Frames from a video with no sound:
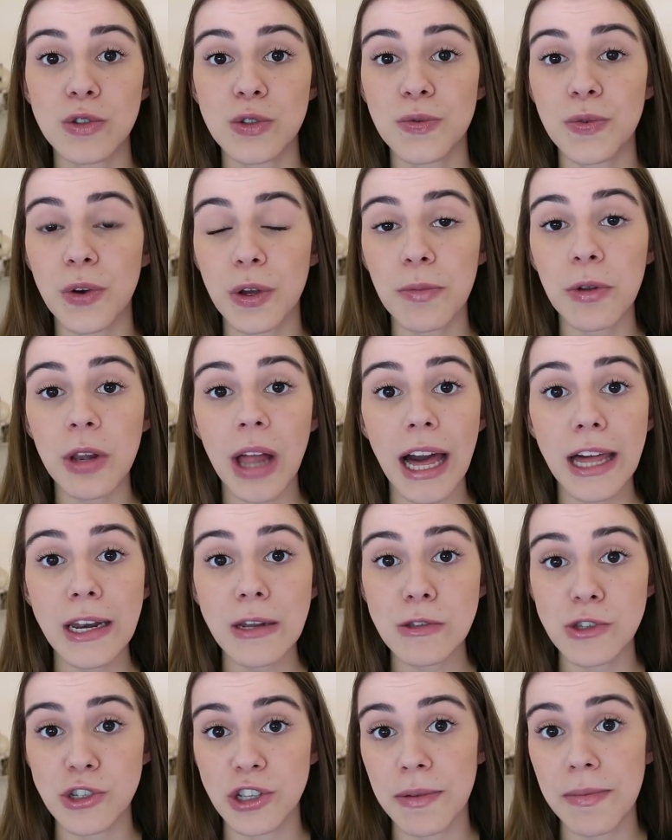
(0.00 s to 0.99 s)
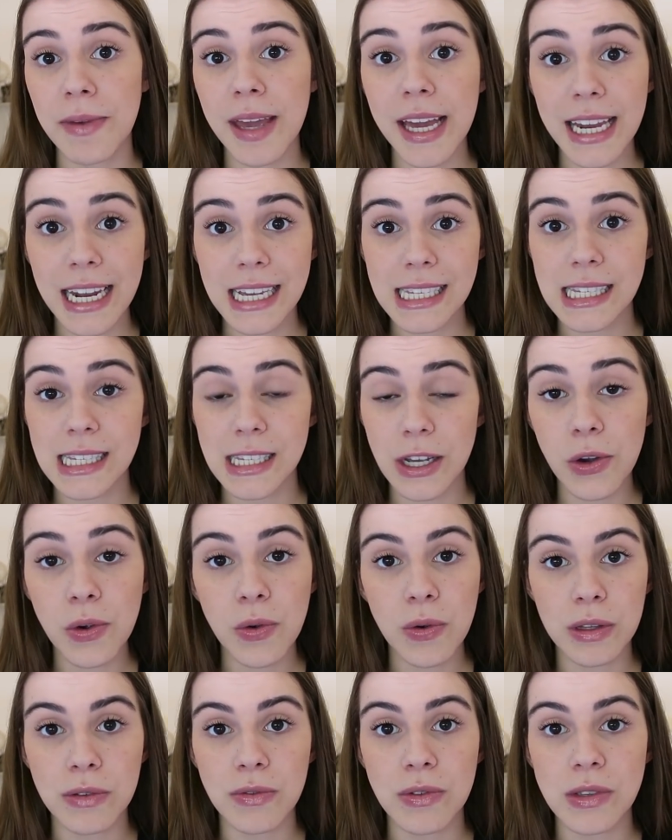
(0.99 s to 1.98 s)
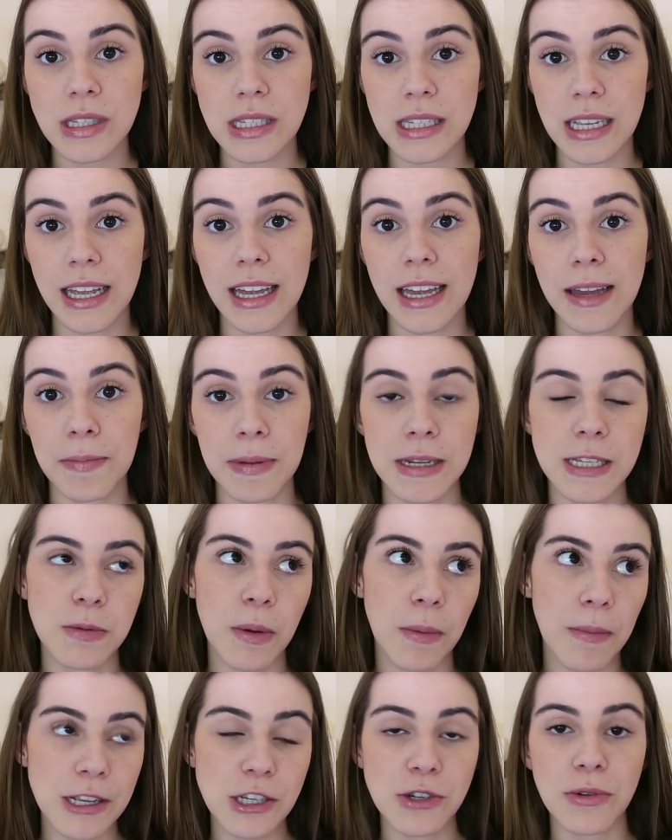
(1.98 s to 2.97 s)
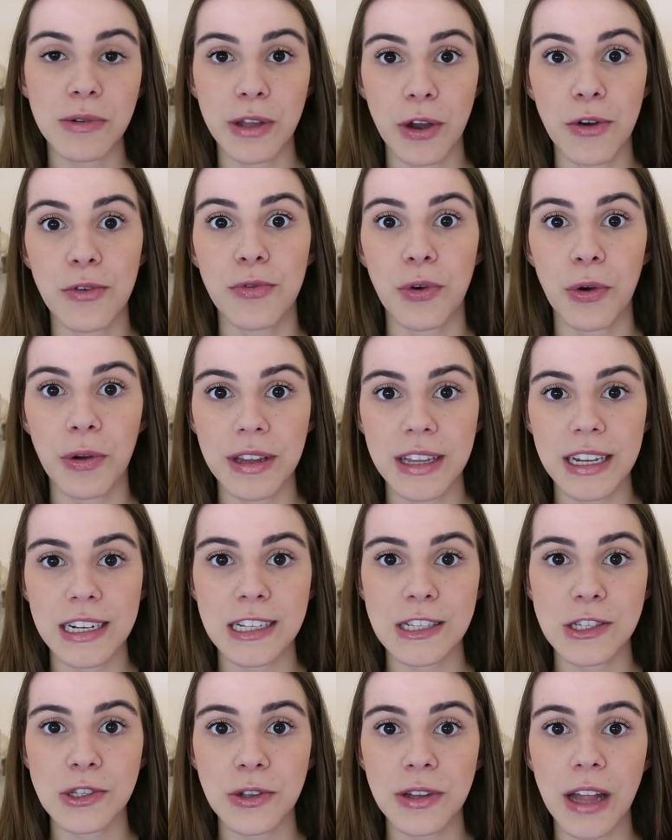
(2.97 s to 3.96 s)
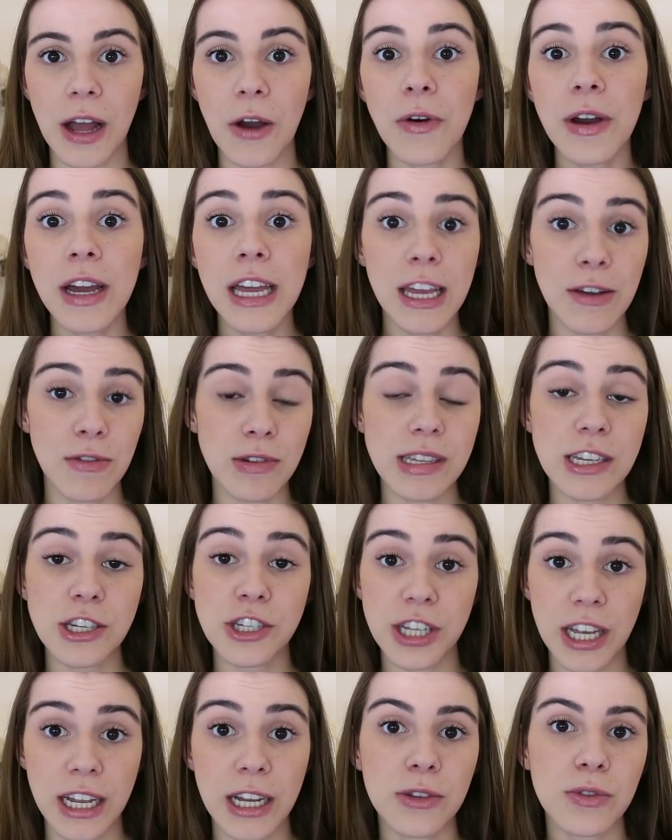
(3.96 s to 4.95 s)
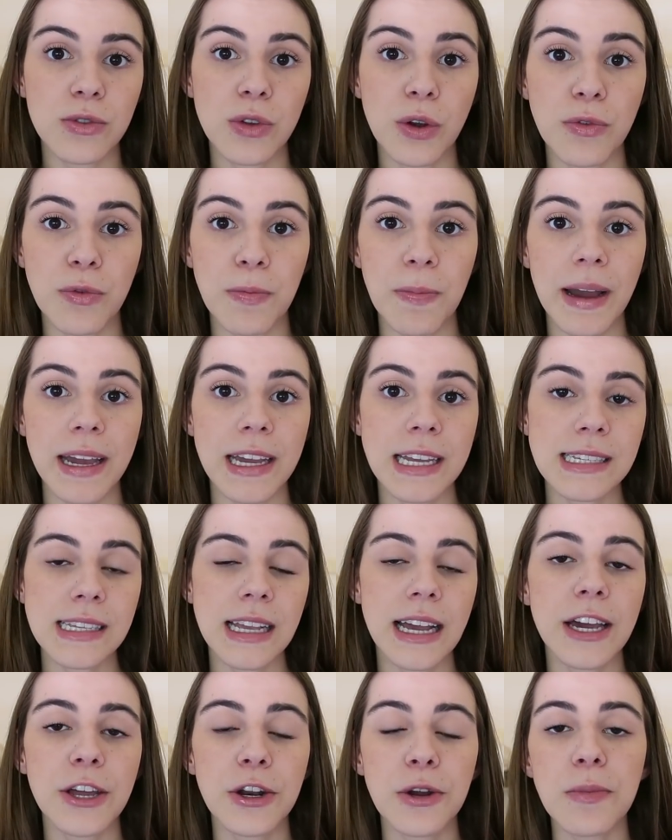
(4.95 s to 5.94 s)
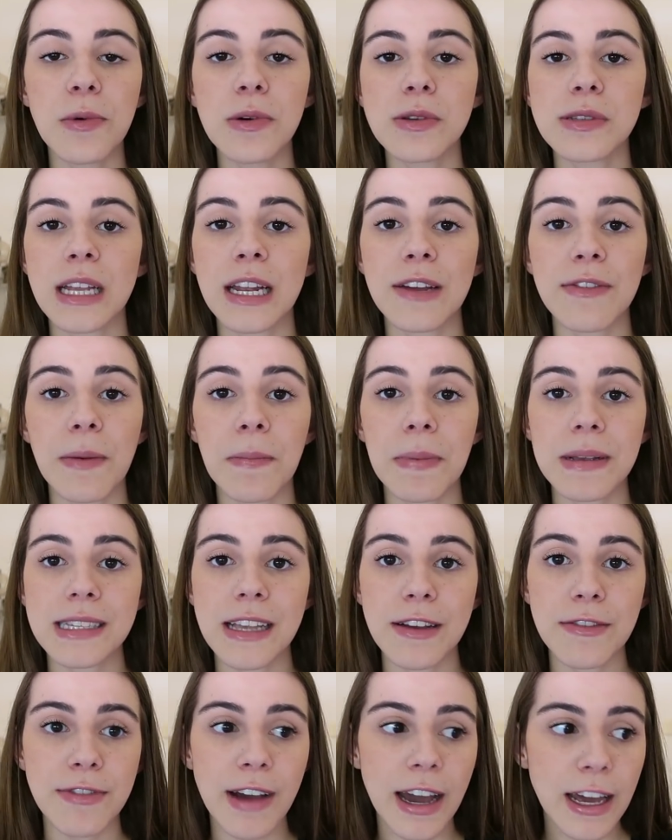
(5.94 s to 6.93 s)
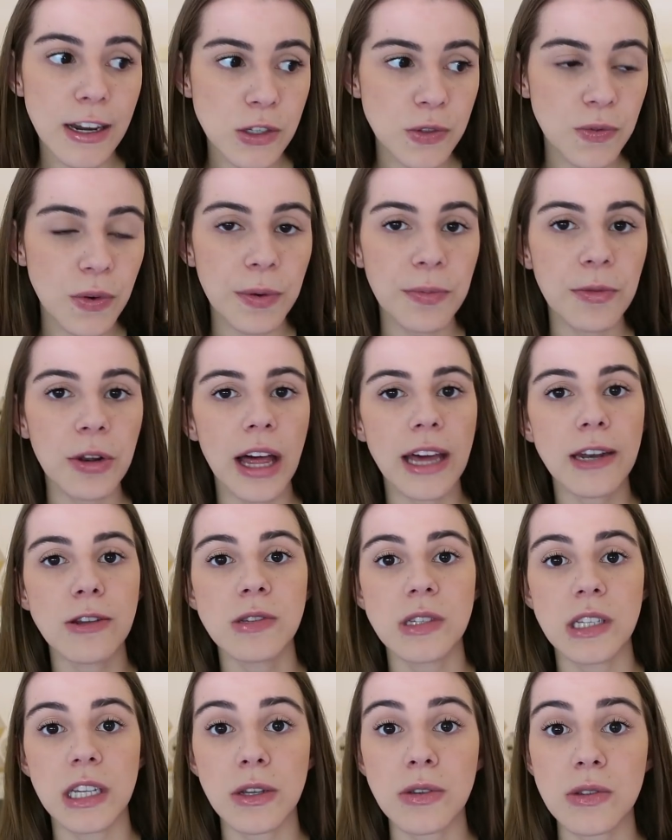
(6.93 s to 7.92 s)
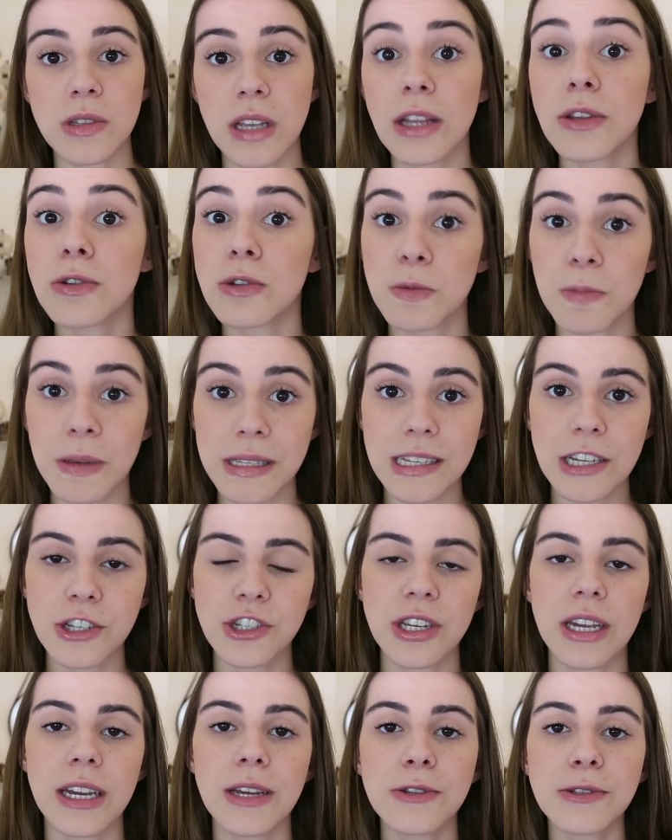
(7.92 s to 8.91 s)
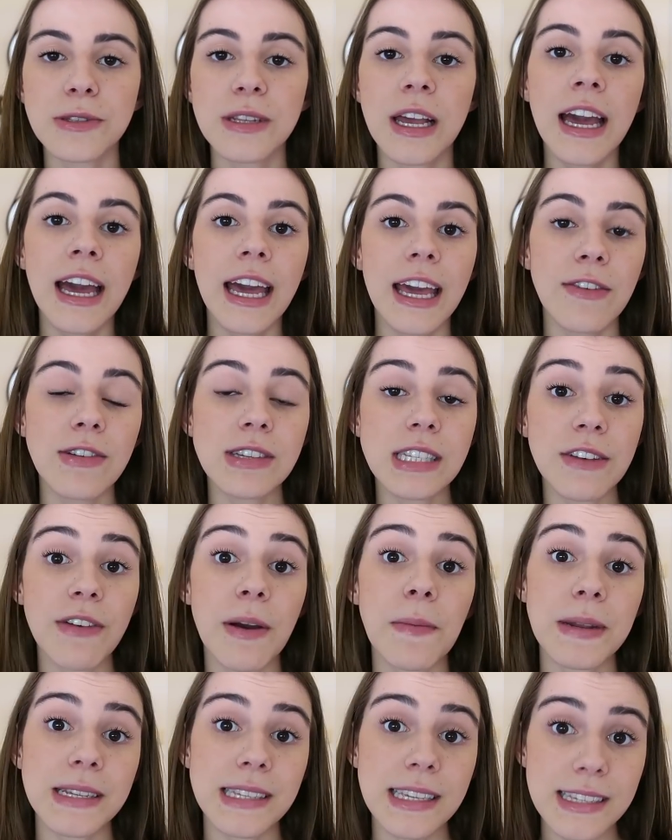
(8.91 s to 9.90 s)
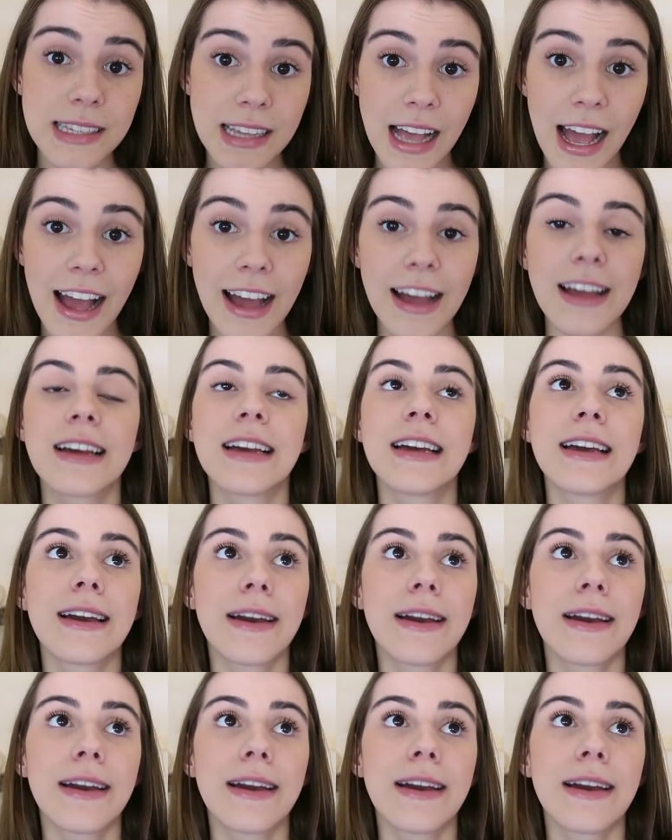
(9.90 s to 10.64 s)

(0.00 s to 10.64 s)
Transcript: os formulários de imigração quando você, principalmente quando é um voo internacional, e você chega num novo país, a aeromoça ela vai passar vários formuláriozinhos entre os passageiros e você vai precisar